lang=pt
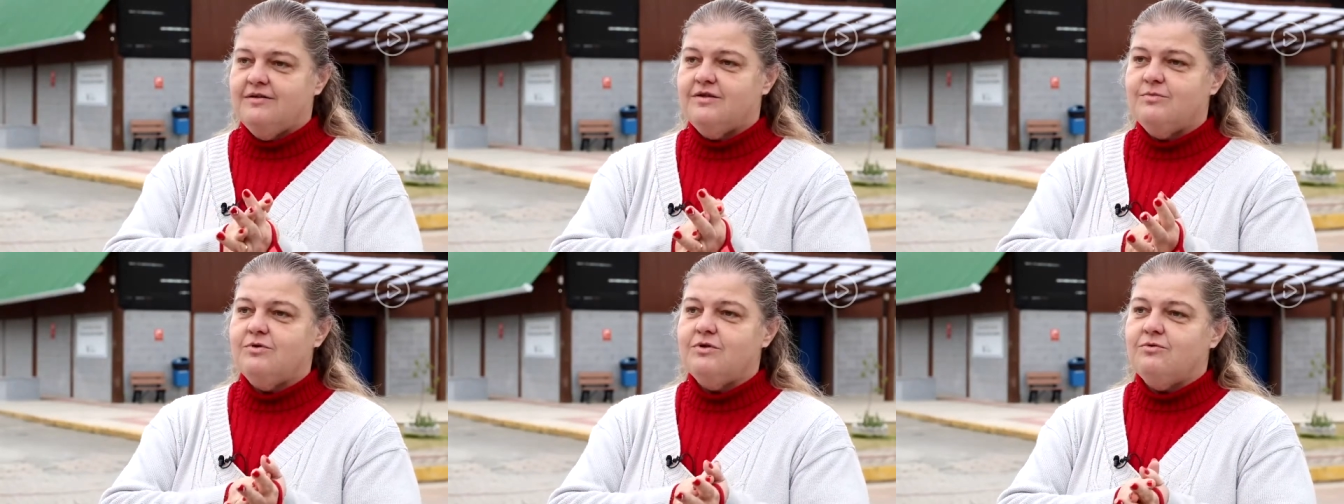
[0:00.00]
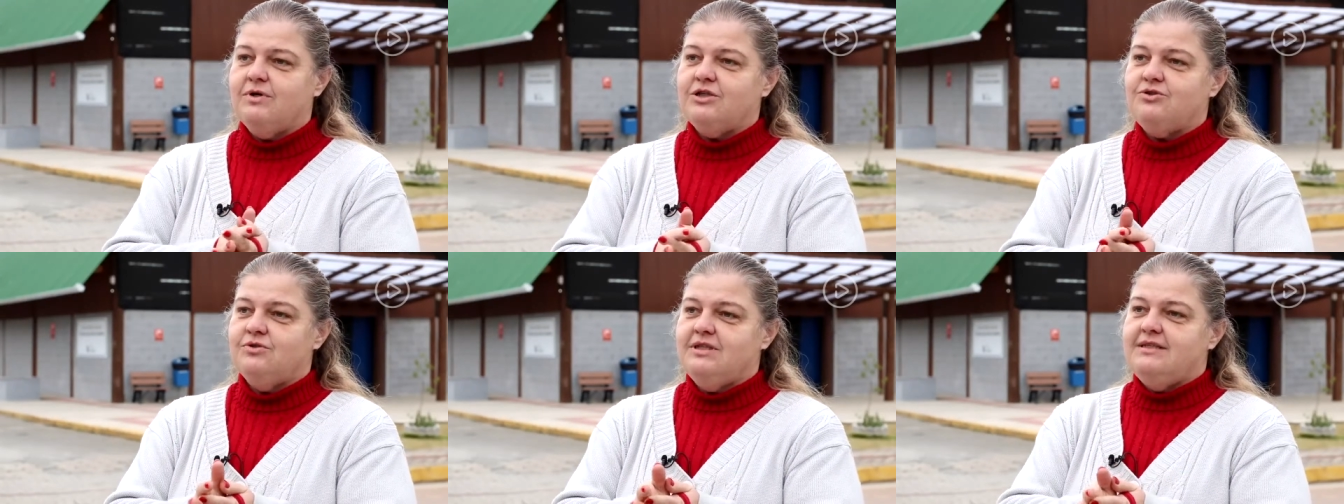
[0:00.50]
Vamos com a
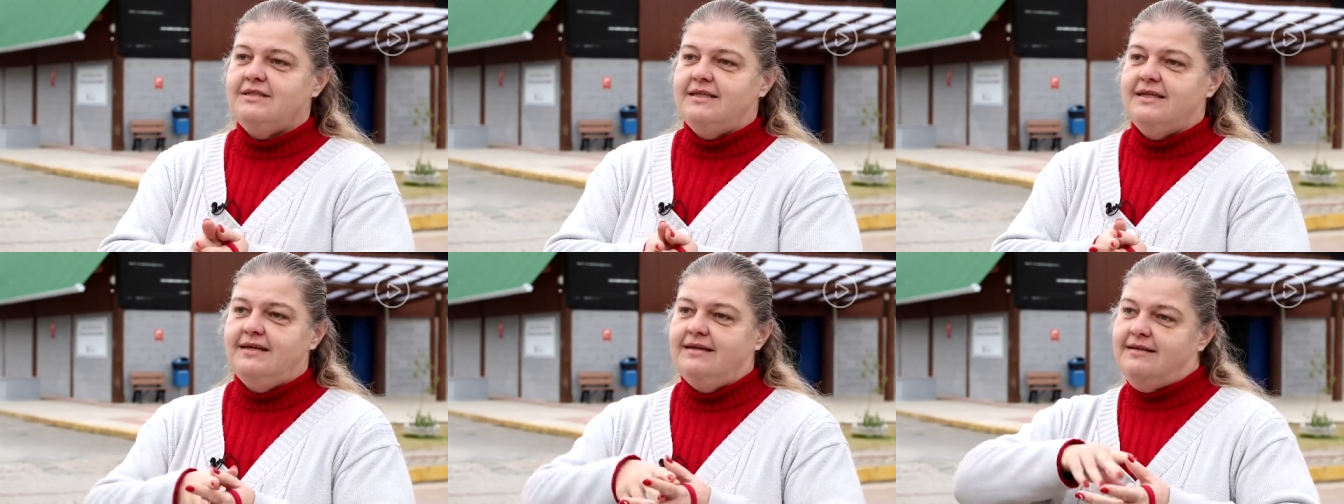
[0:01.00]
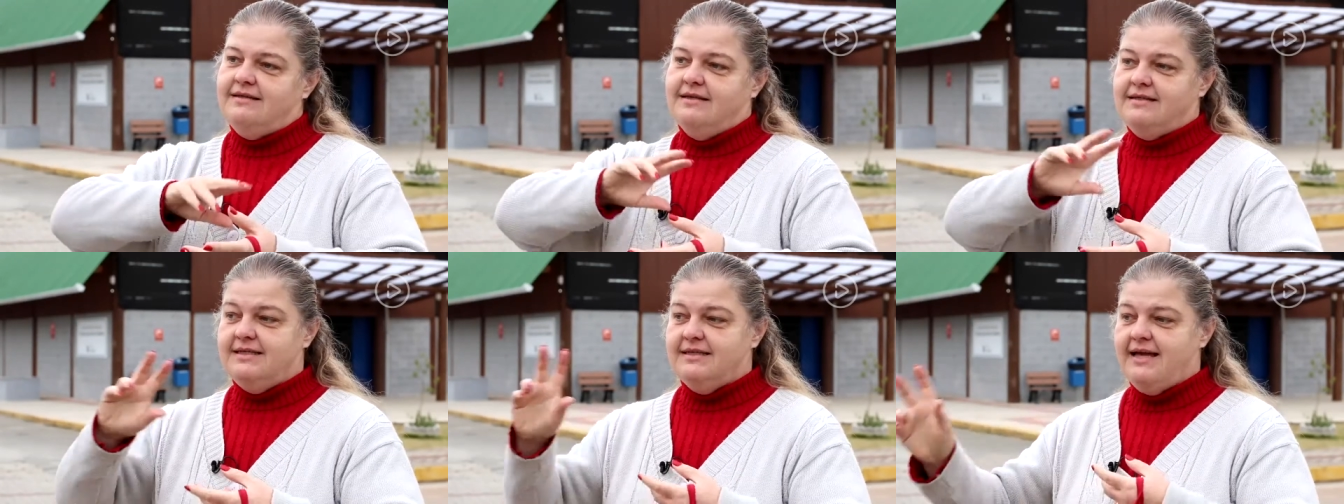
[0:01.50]
ajuda de,
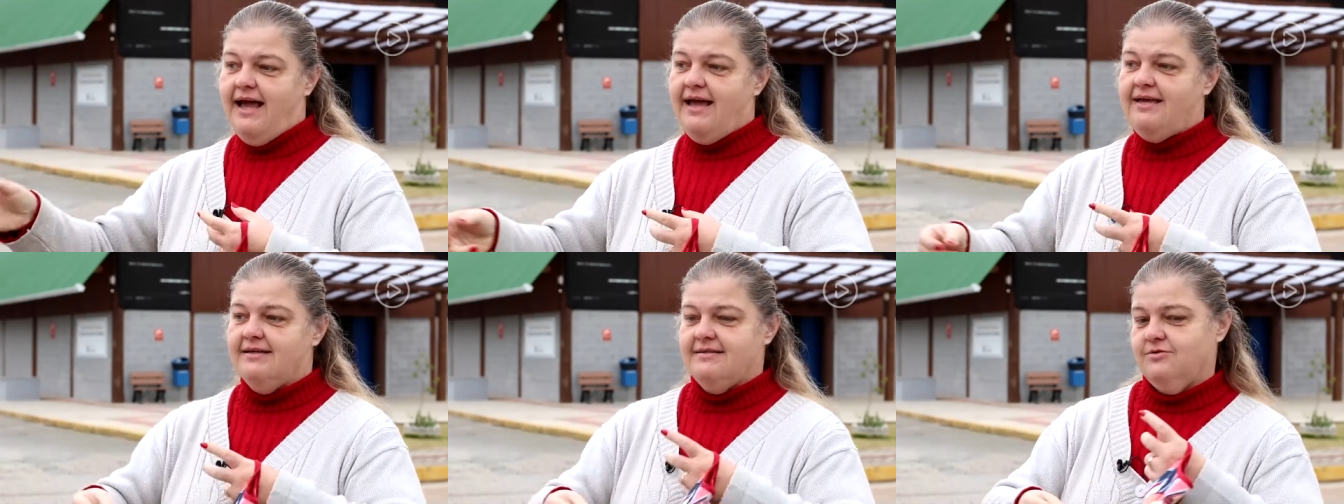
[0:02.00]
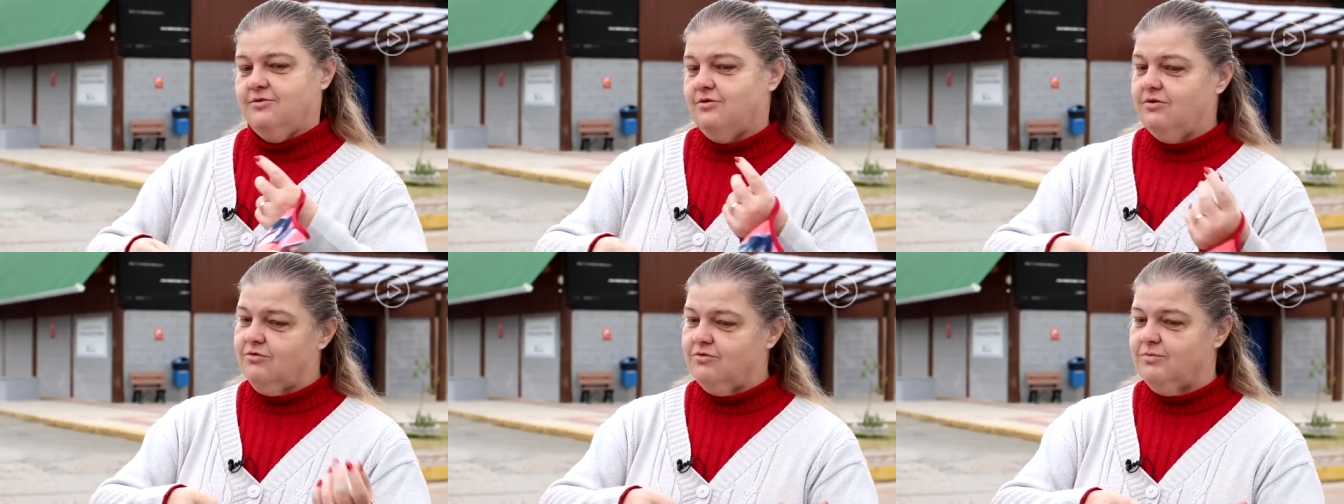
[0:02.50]
de ideias
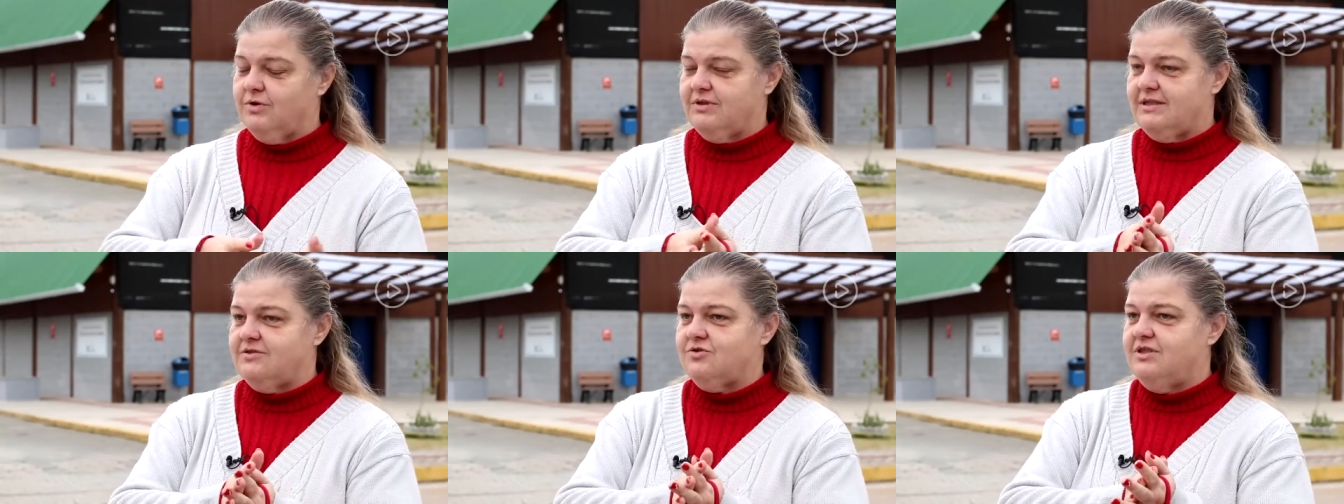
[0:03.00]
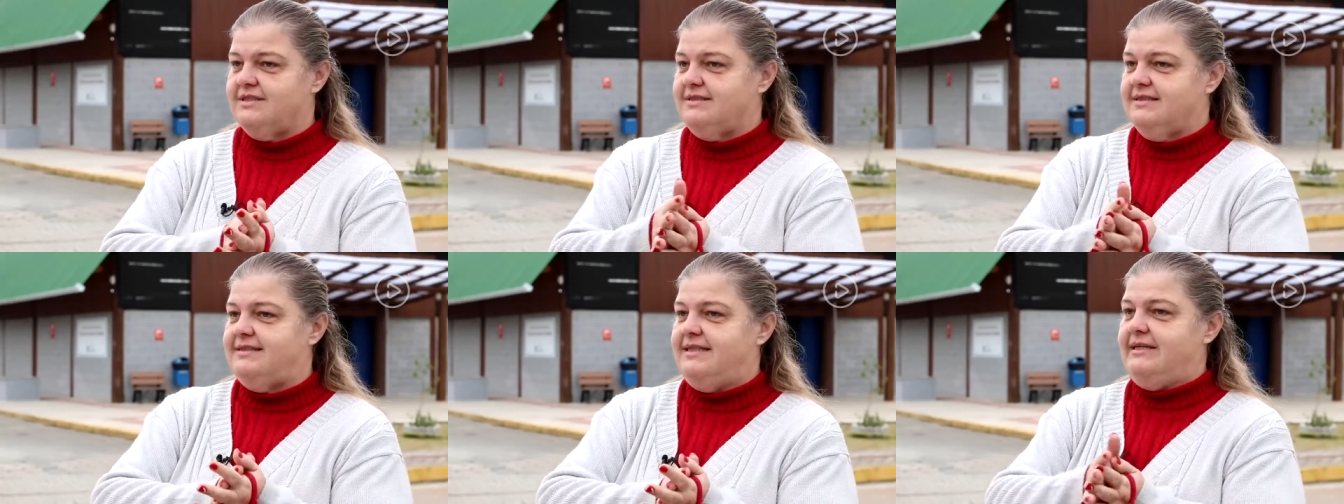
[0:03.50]
ou algumas outras coisas
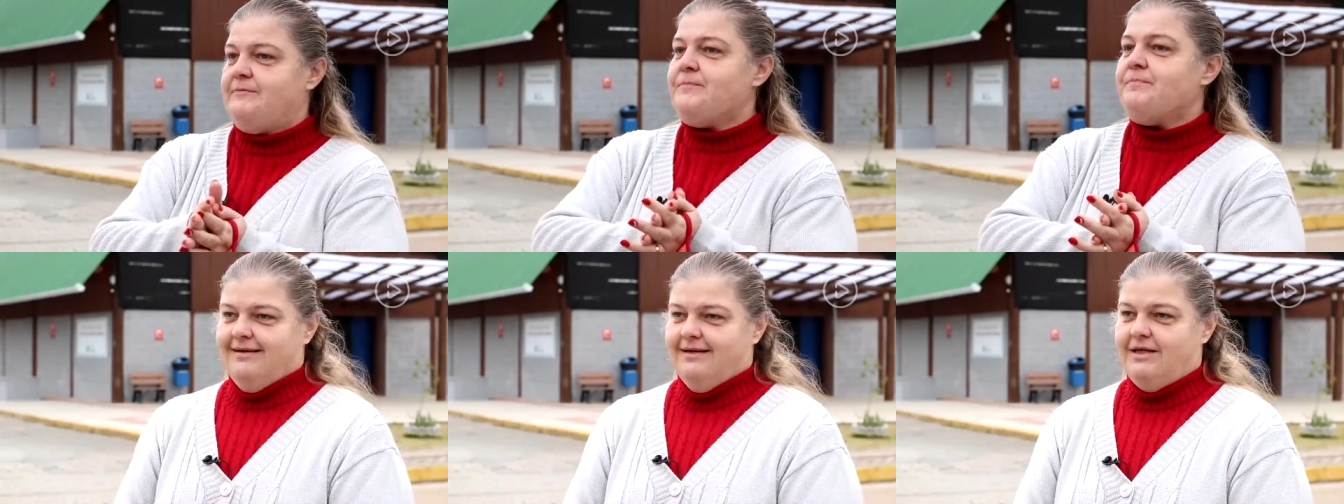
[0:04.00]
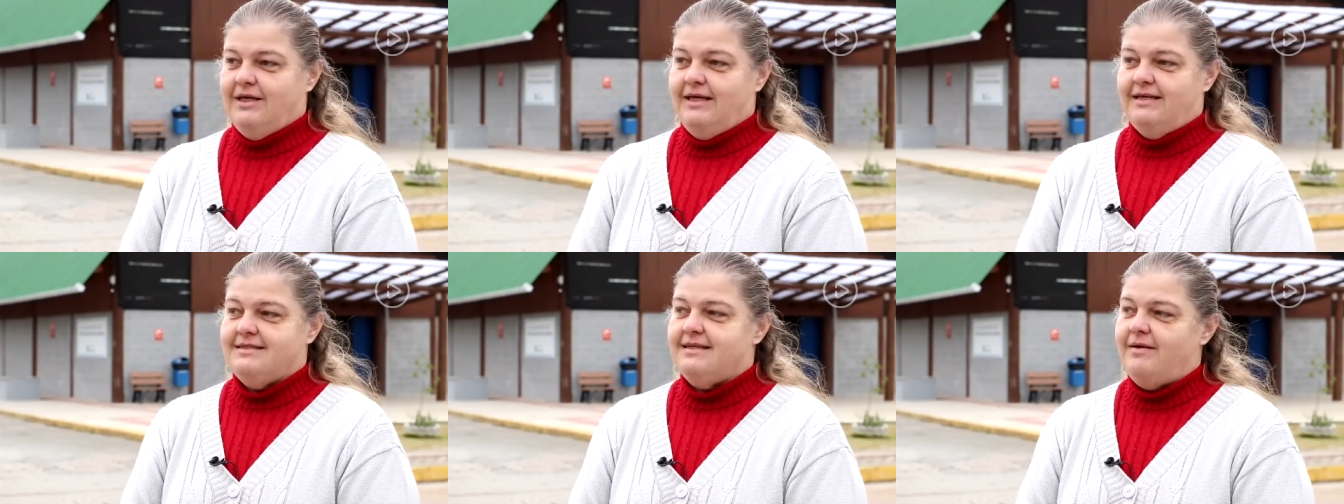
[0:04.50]
assim.
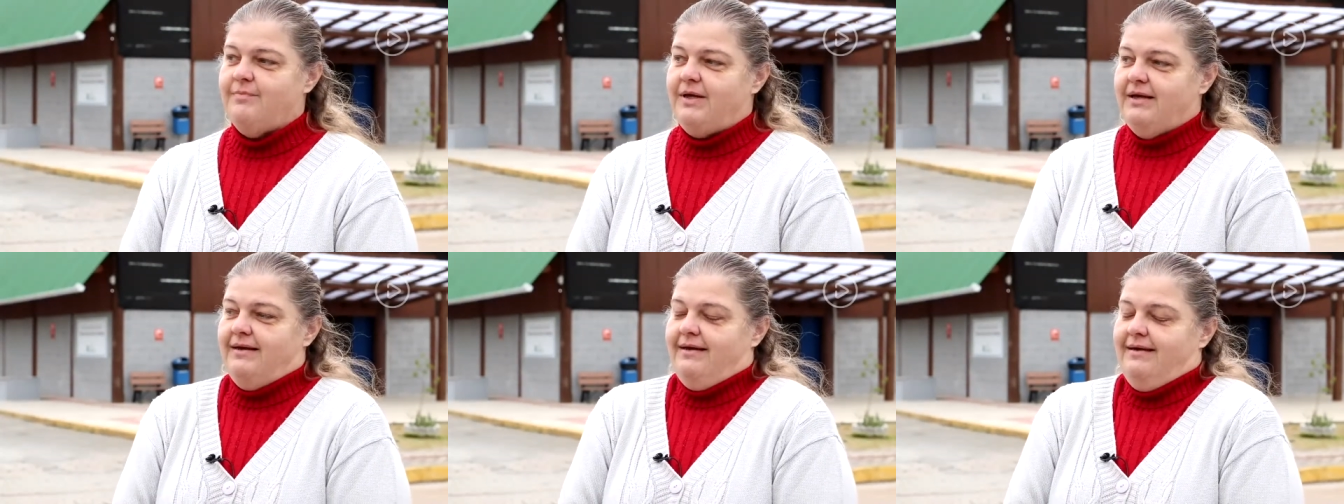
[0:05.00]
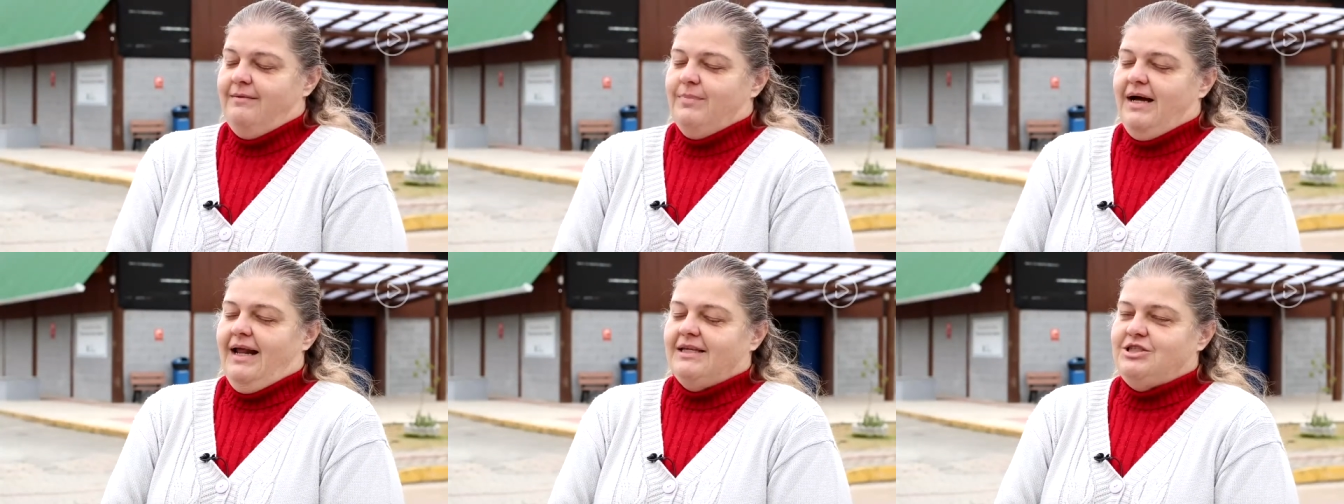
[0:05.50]
E sempre
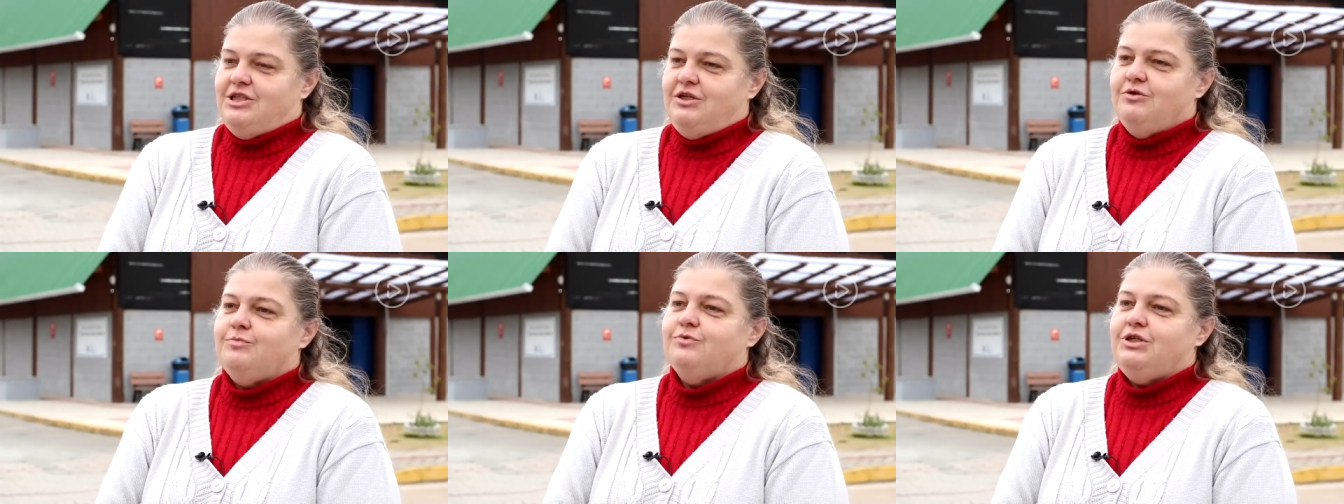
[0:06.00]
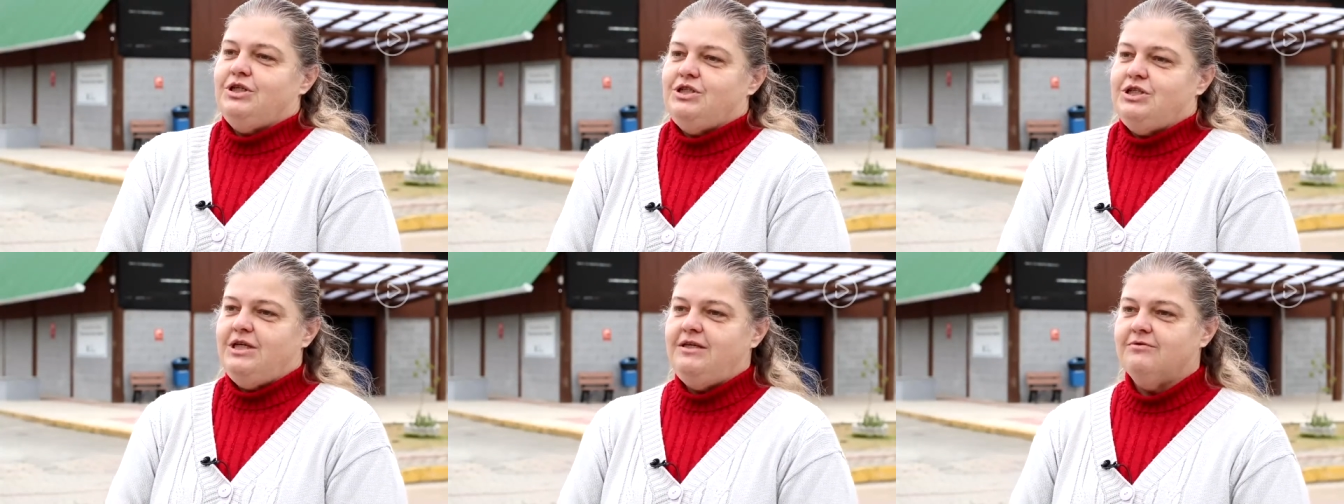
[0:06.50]
embaladinho,
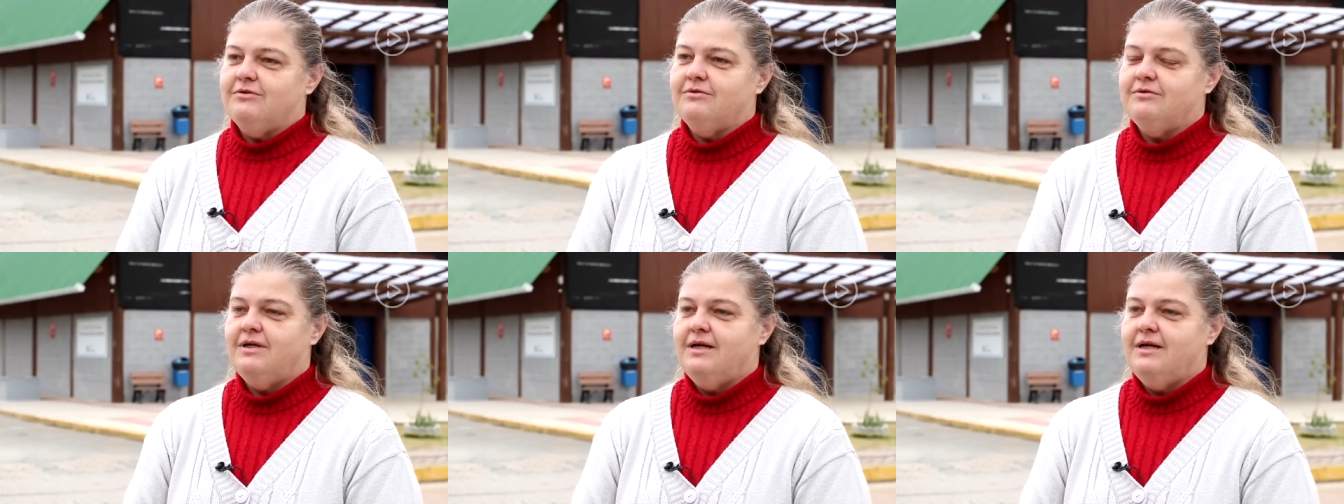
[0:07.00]
bonitinho,